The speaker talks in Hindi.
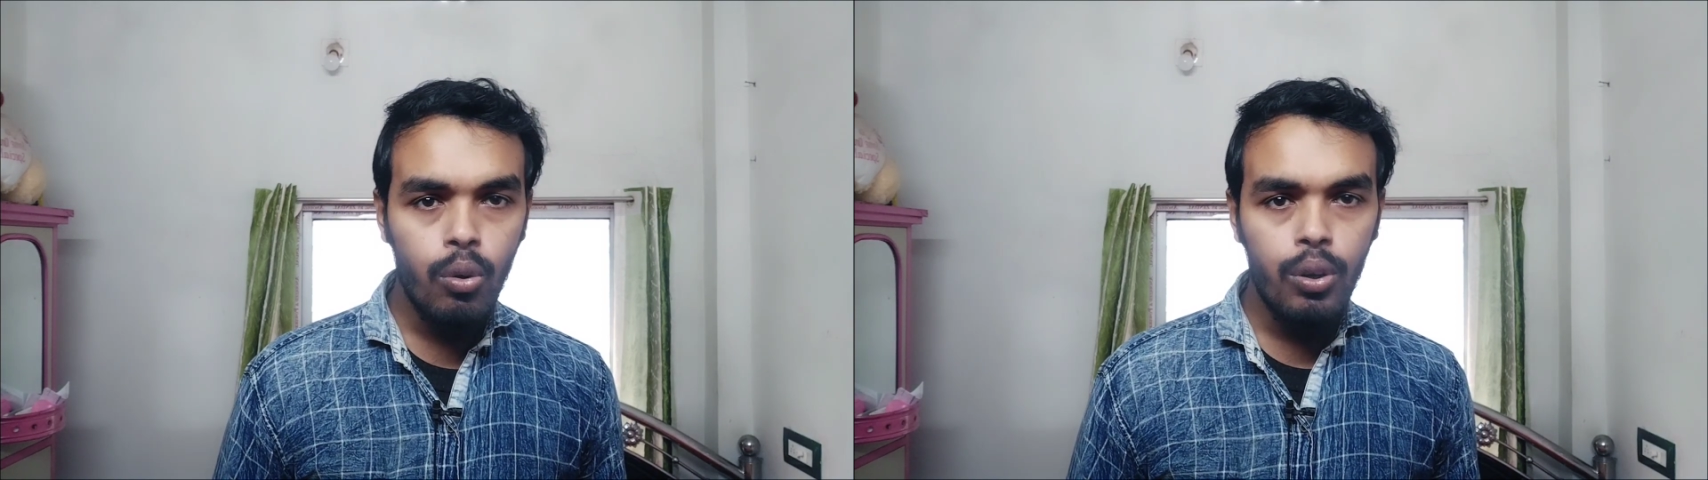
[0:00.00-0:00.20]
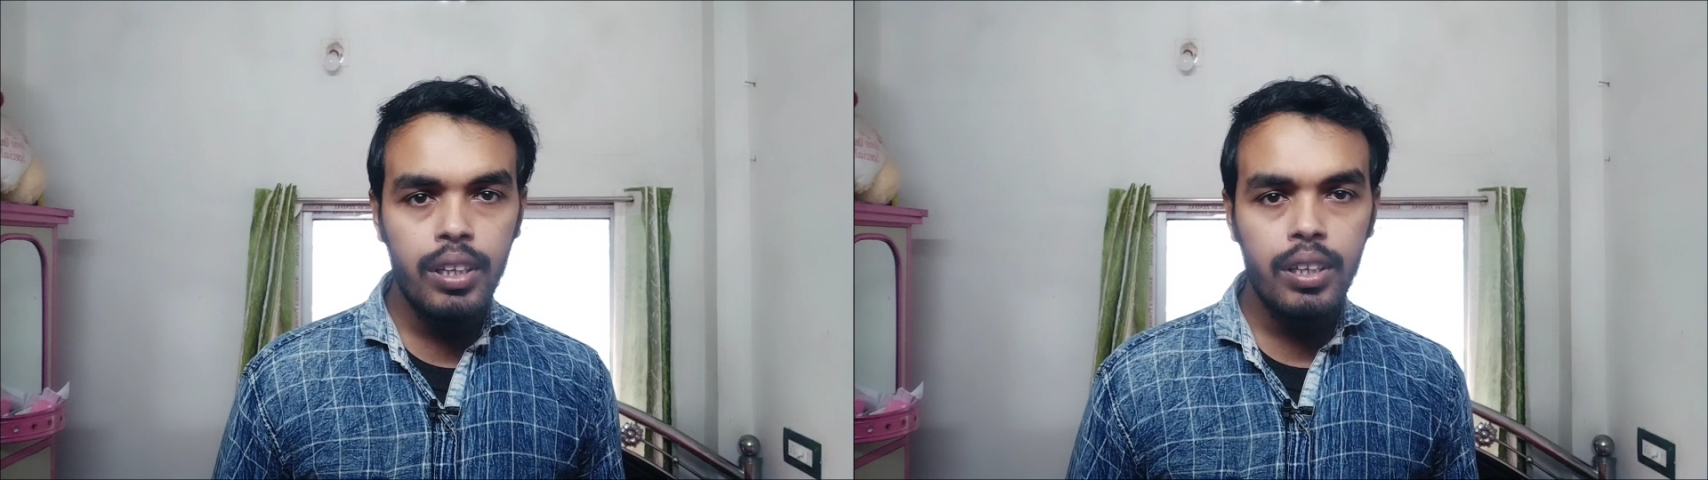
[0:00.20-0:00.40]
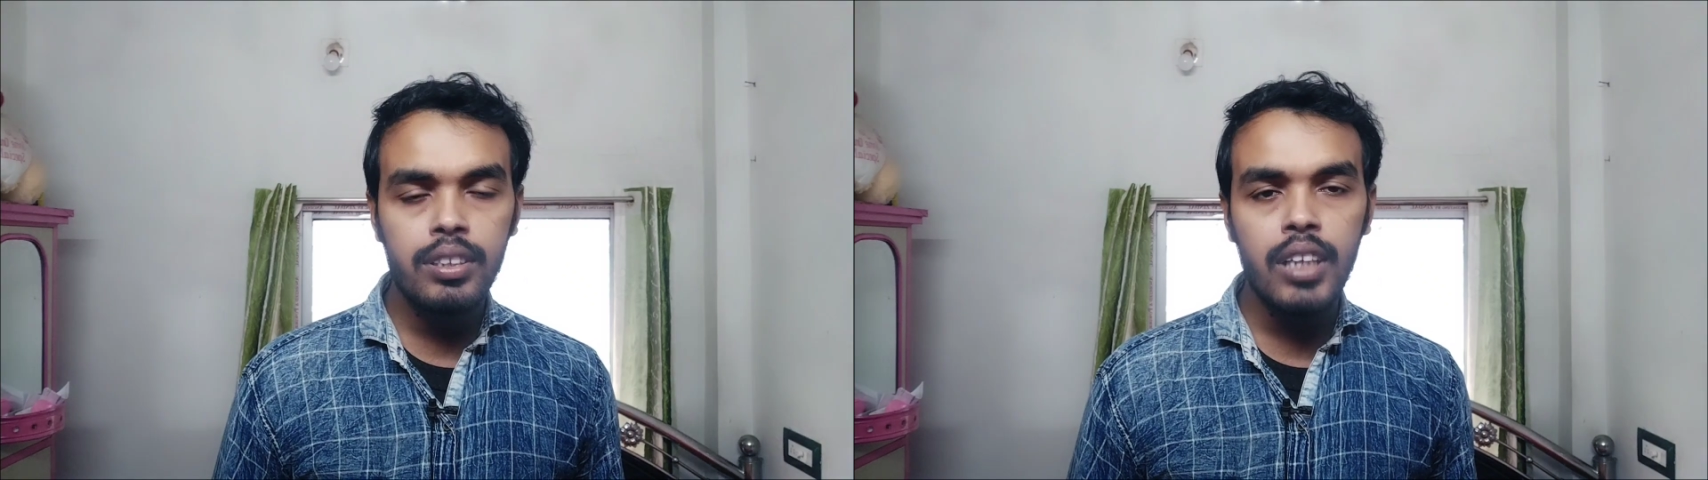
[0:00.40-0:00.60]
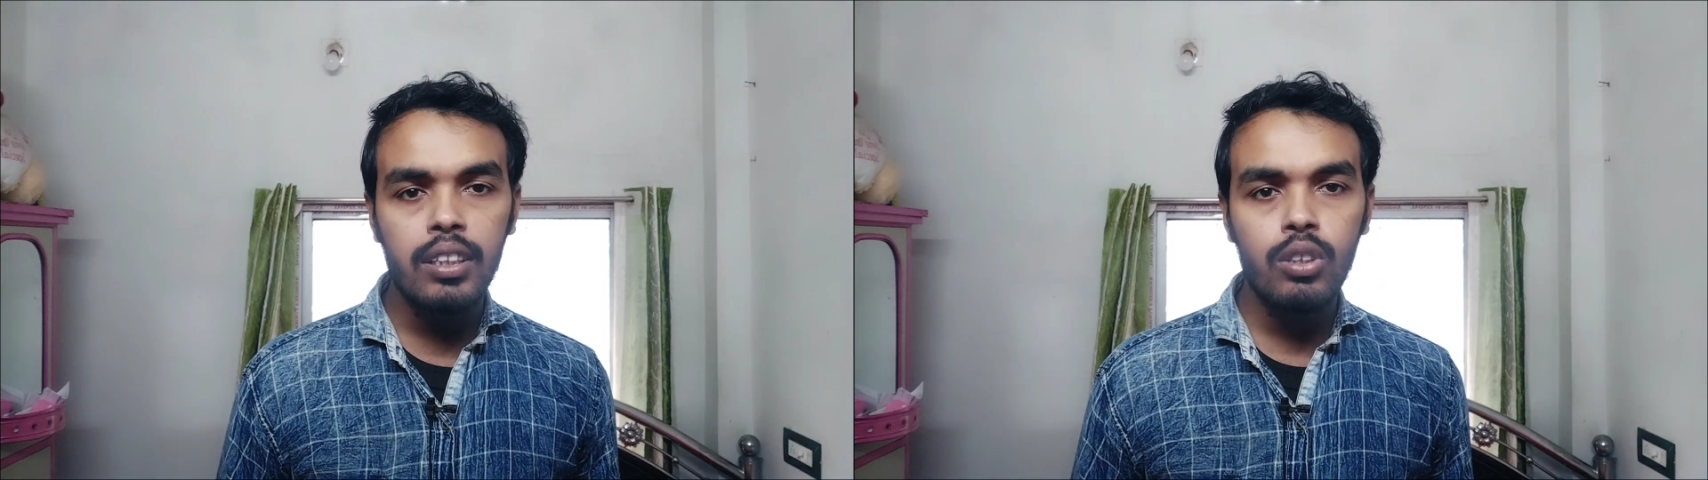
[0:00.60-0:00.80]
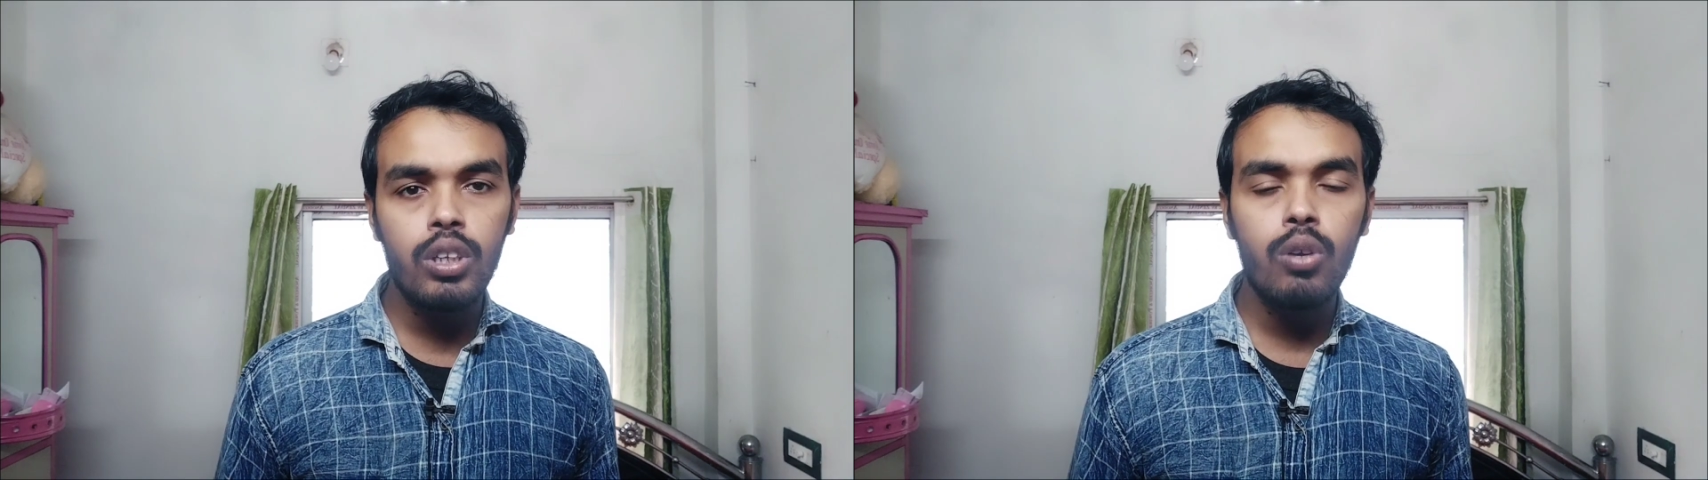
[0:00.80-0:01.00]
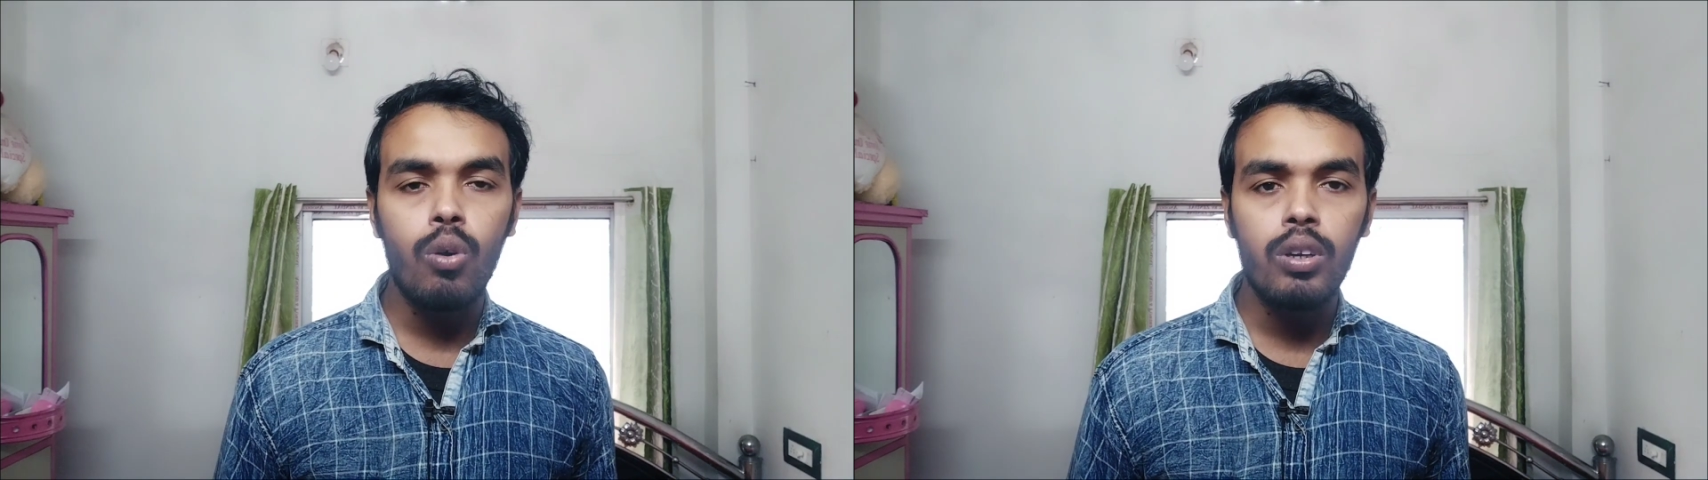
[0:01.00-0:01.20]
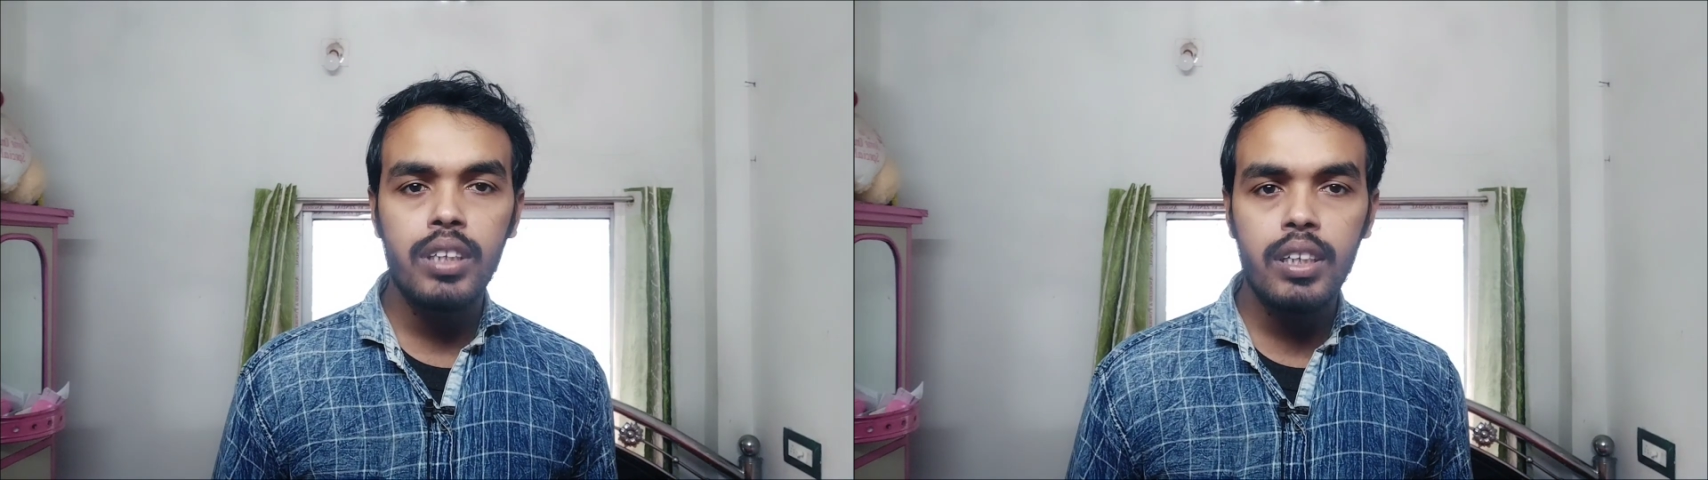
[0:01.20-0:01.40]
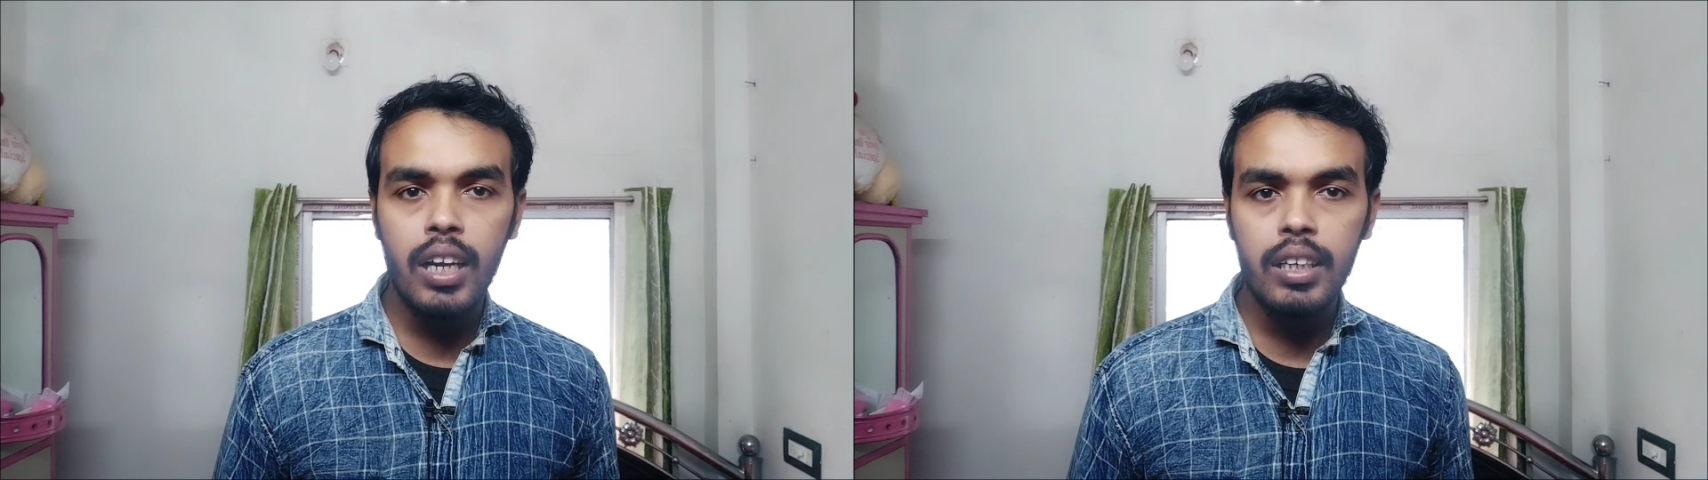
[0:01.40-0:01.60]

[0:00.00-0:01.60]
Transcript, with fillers: कोई चाहते हो कि कॉन्टेंट